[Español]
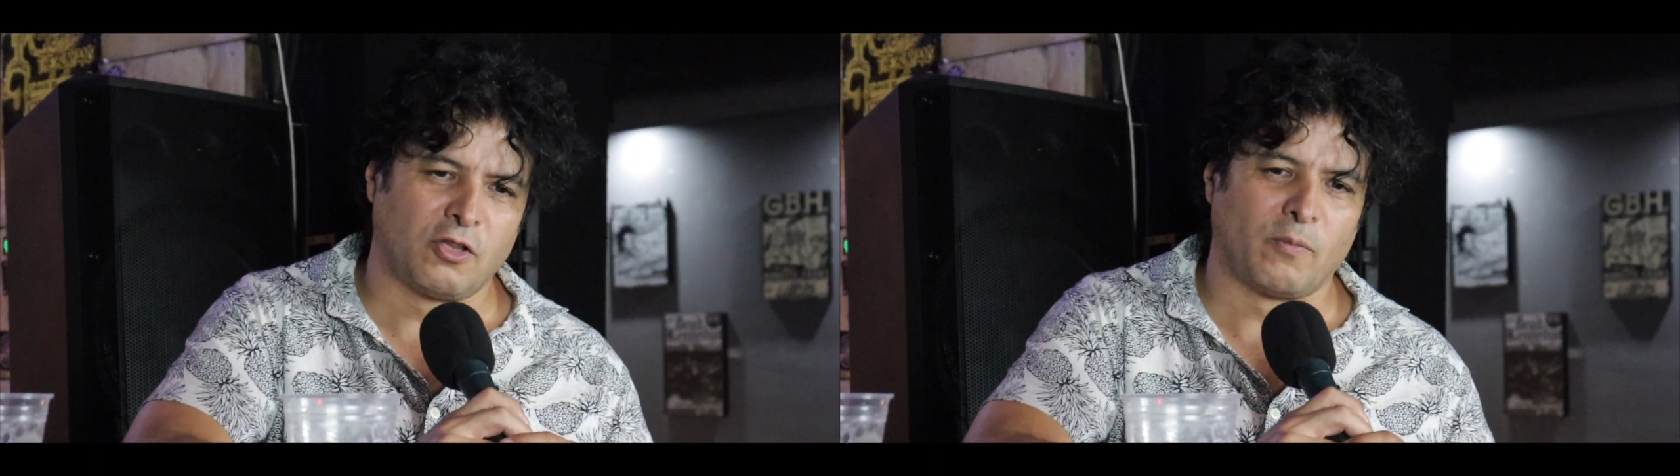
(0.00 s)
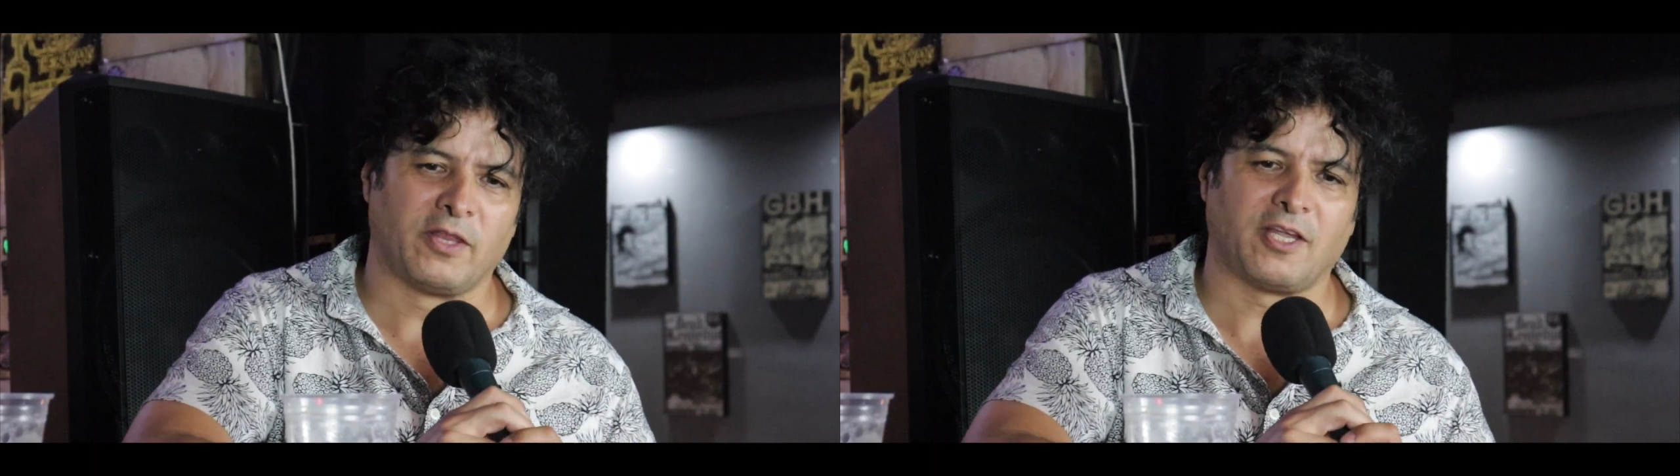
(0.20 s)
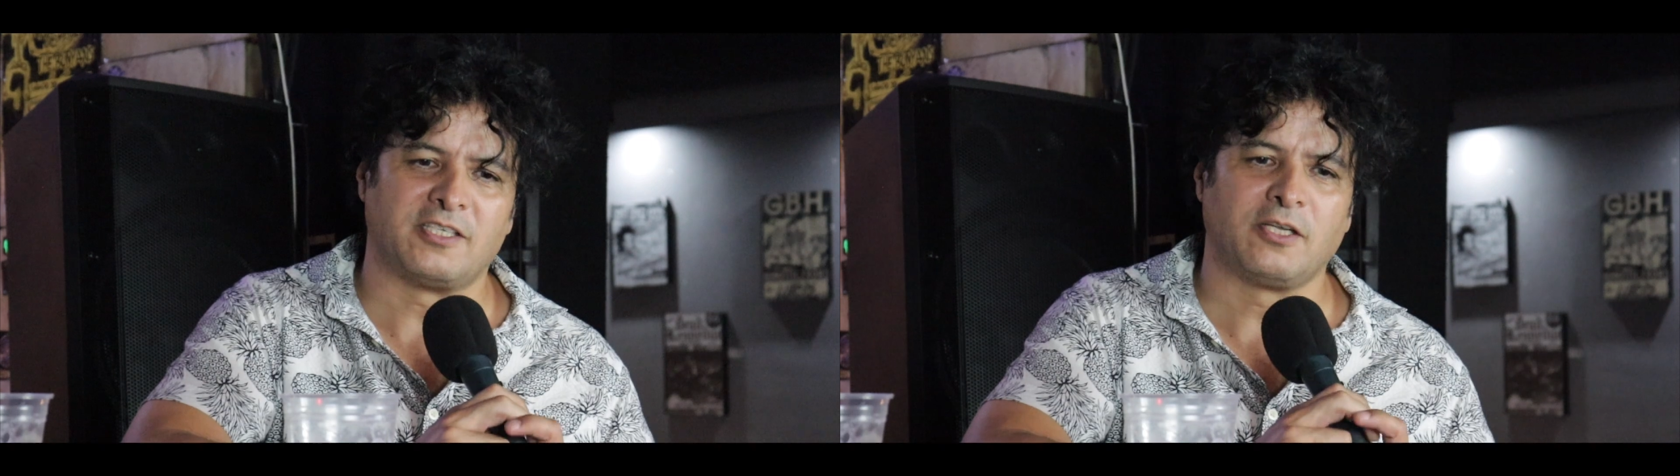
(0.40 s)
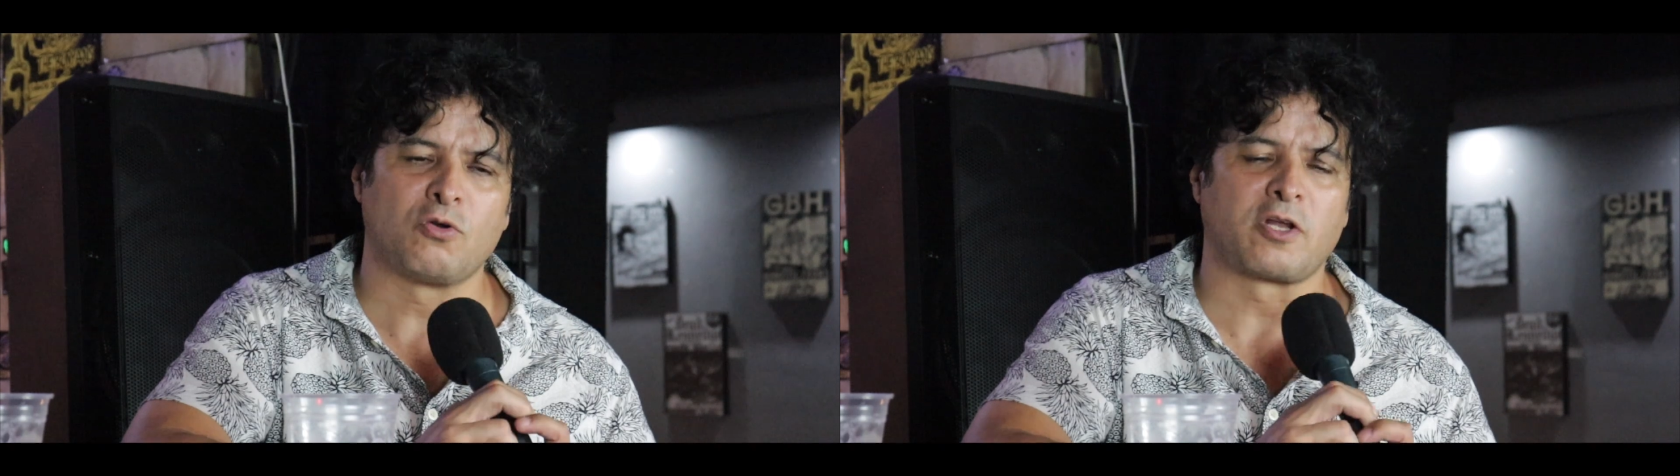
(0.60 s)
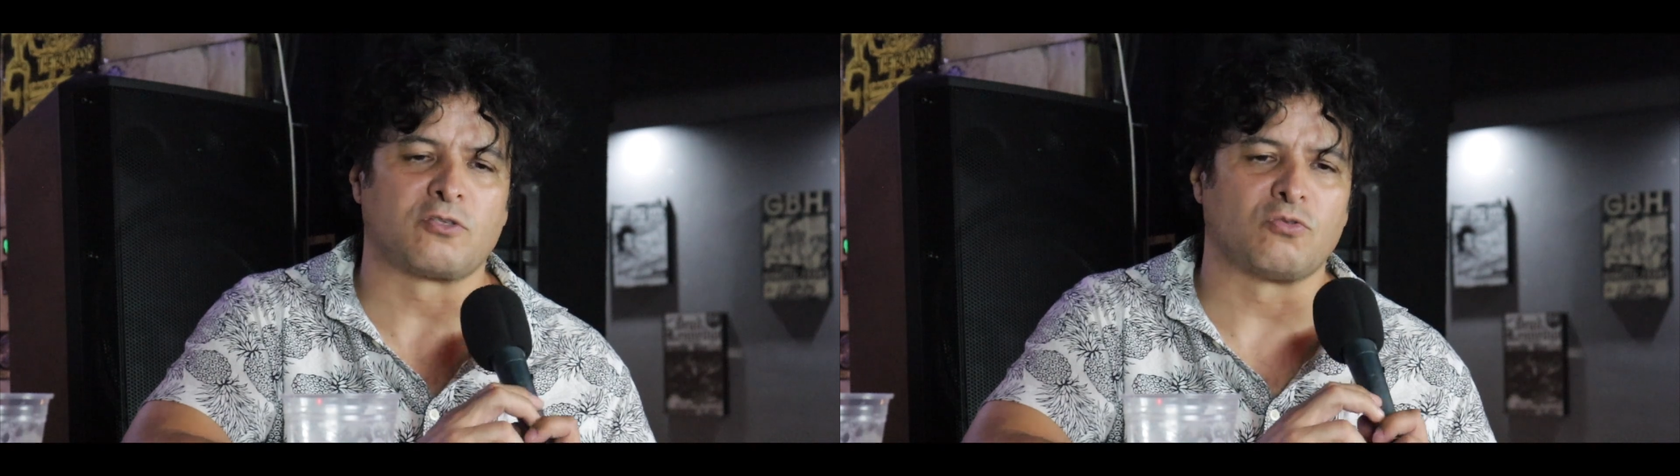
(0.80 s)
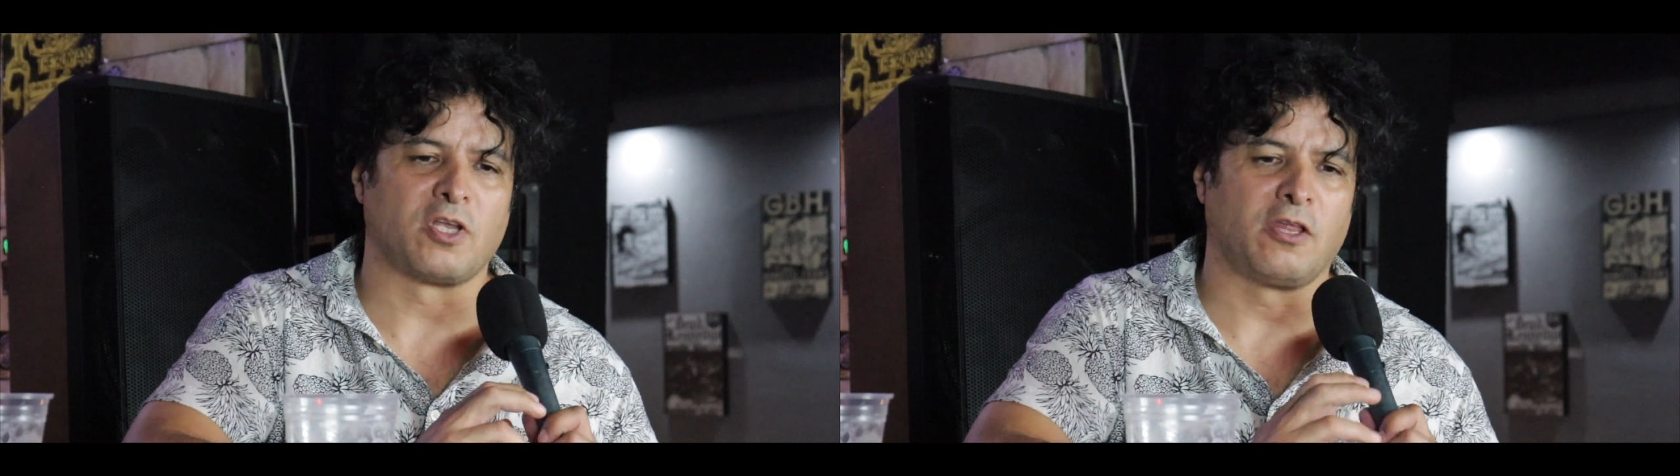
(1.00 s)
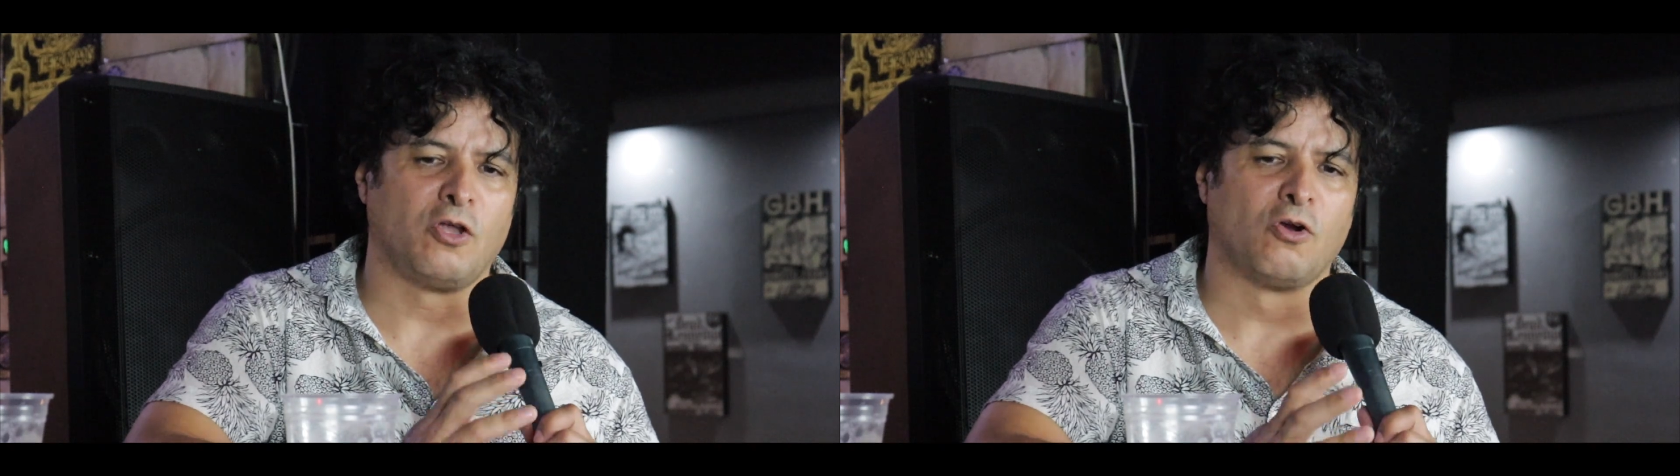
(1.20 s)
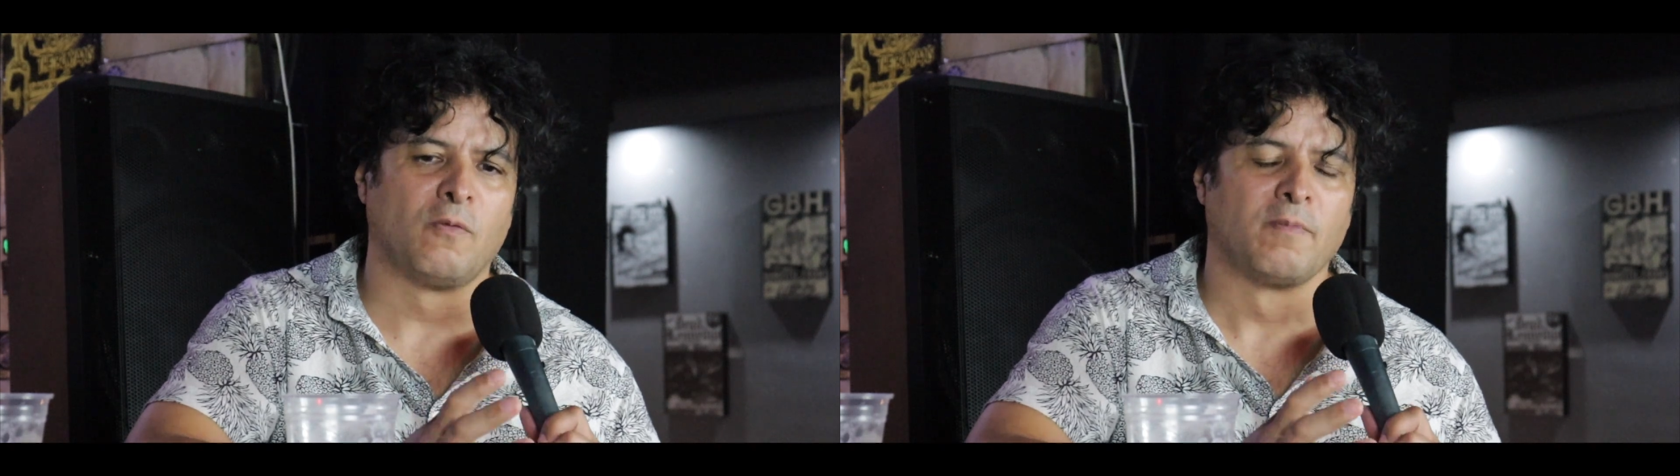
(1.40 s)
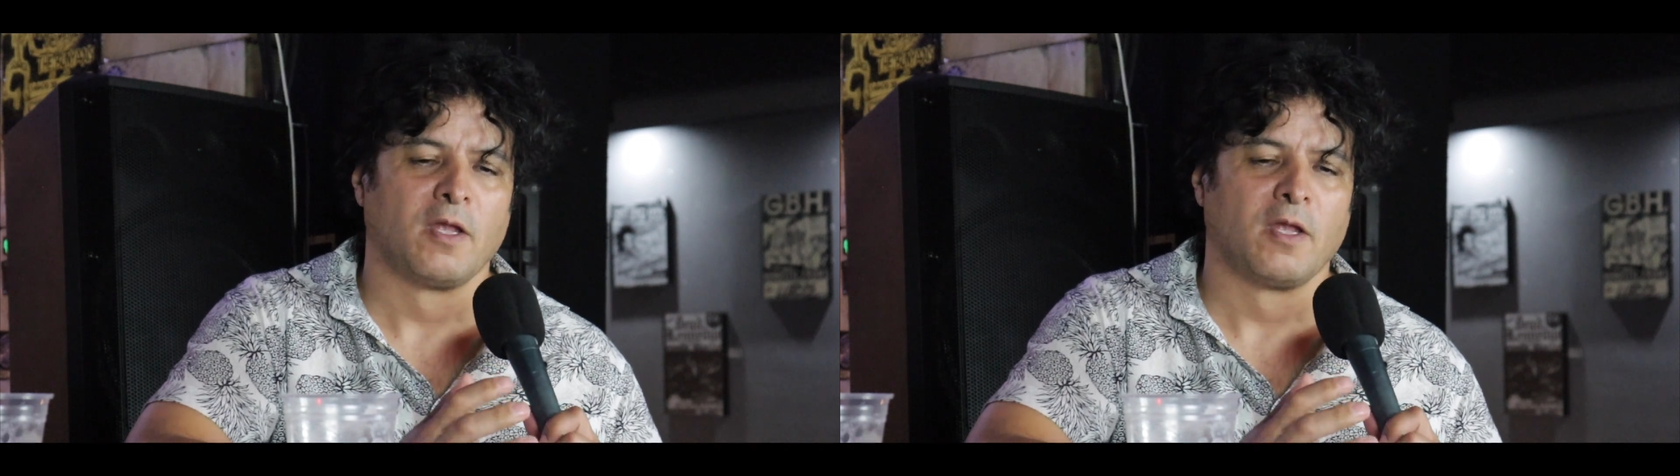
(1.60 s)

95 que sucedió